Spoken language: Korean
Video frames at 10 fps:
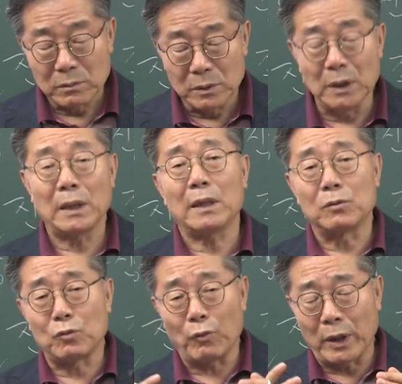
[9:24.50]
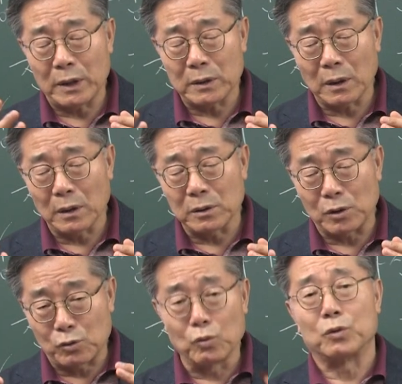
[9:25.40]
옛날에는 외래적인
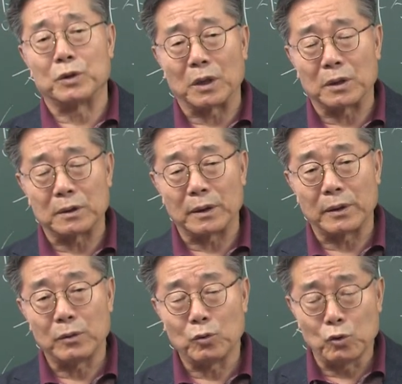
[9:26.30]
것이 중국적인 거잖아요.